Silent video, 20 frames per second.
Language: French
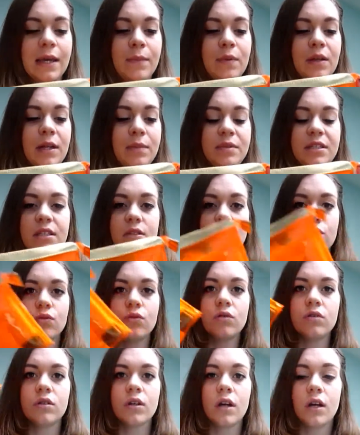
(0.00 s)
Et puis les petites
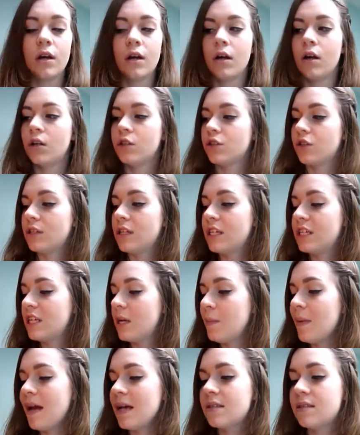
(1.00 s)
trousses J'en ai
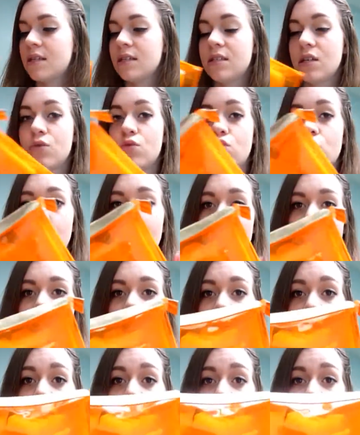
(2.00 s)
jamais assez, c'est toujours
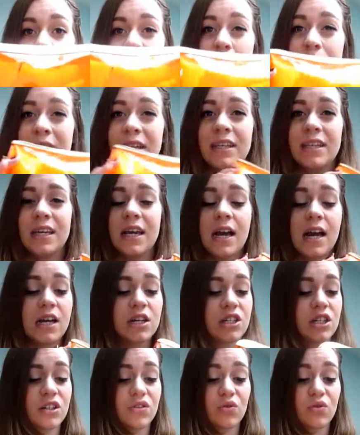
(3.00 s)
pratique pour mettre le maquillage et des